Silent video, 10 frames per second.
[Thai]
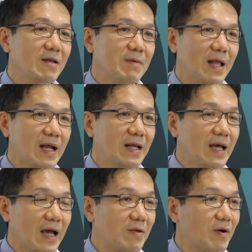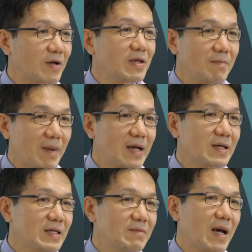เนี่ยปัญหาเรื่องการนอนก็จะมาก
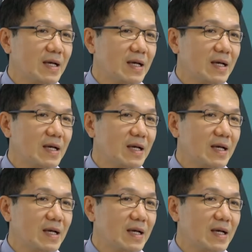ขึ้น